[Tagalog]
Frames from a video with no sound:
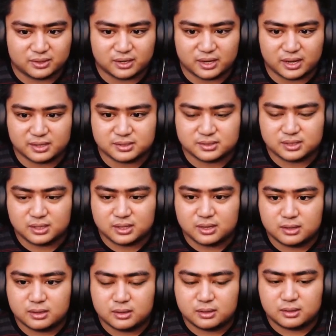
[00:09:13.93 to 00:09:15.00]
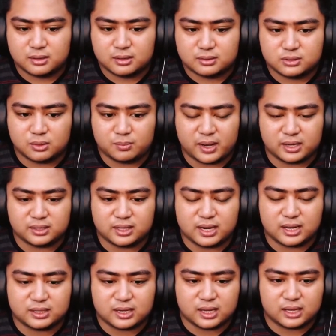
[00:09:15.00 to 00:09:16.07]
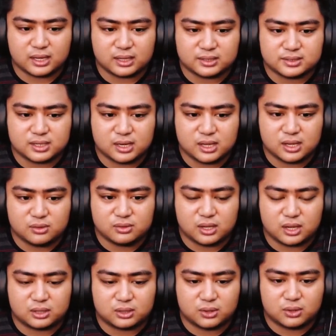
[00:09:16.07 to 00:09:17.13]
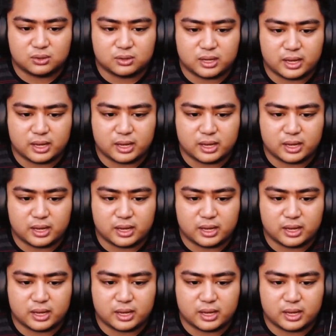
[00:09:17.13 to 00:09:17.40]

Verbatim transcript: ito na guys. So bakit di natin nakikita si Leon dito?